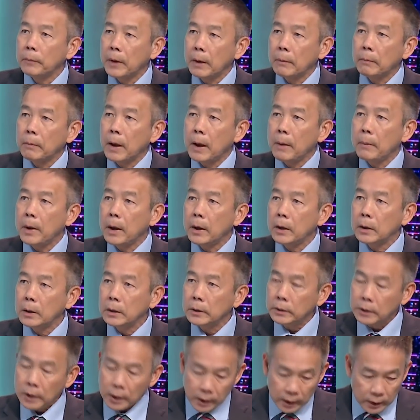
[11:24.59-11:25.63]
Black Lives Matter
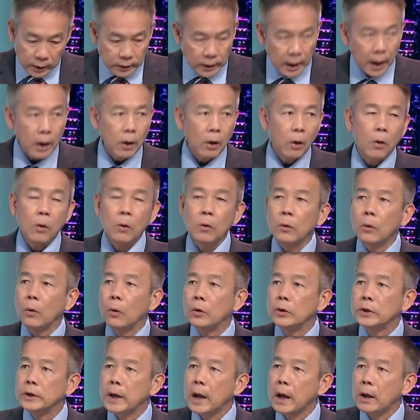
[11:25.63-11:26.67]
trên cái xa lộ
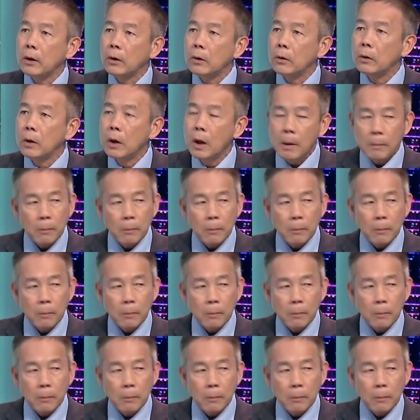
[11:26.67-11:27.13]
của Seattle.